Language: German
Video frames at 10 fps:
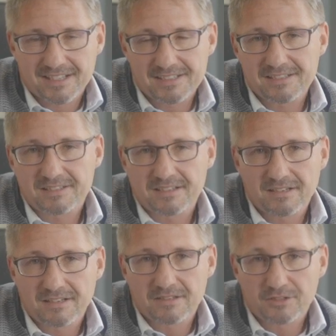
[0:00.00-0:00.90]
Das ist
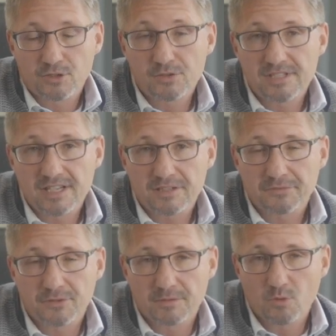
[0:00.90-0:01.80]
der
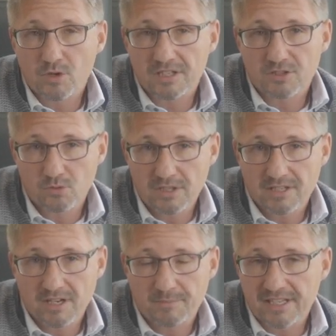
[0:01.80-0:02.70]
Newsletter für den Monat Juli
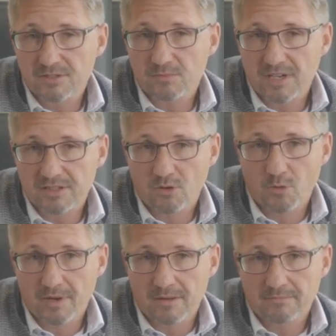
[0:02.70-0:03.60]
der Pensomed
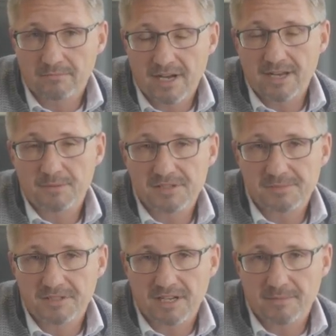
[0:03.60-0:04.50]
Gruppe. Mein Name
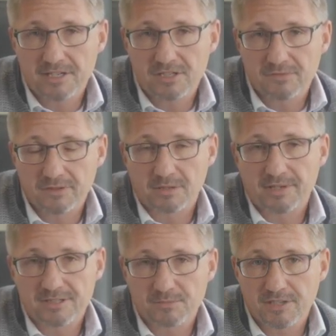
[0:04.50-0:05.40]
ist Michael Mensch von der
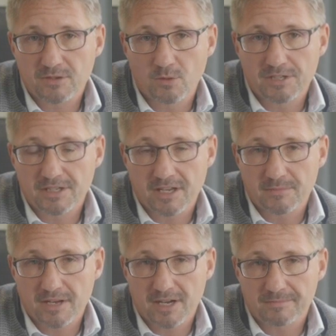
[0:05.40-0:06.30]
Pensomed Holding
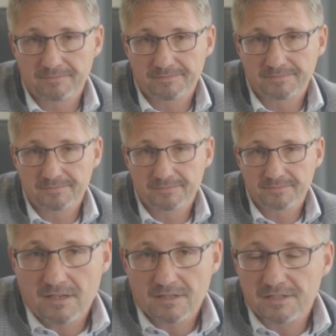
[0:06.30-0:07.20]
GmbH.
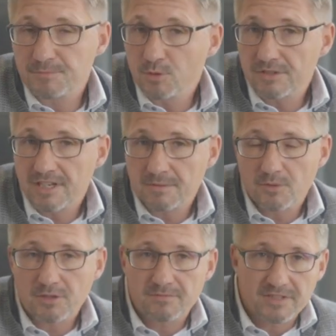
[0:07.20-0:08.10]
In diesem Newsletter
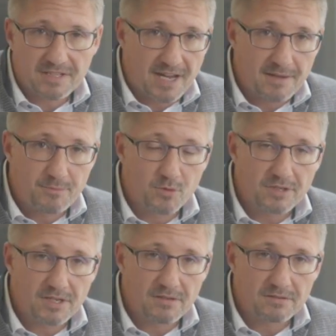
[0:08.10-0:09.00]
möchten wir drei
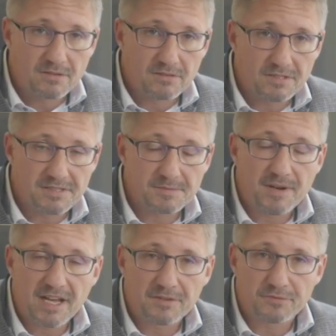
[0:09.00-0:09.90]
Punkte dieses
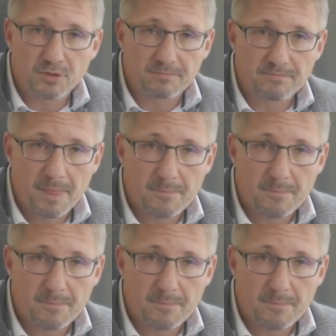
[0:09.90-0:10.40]
Mal anführen.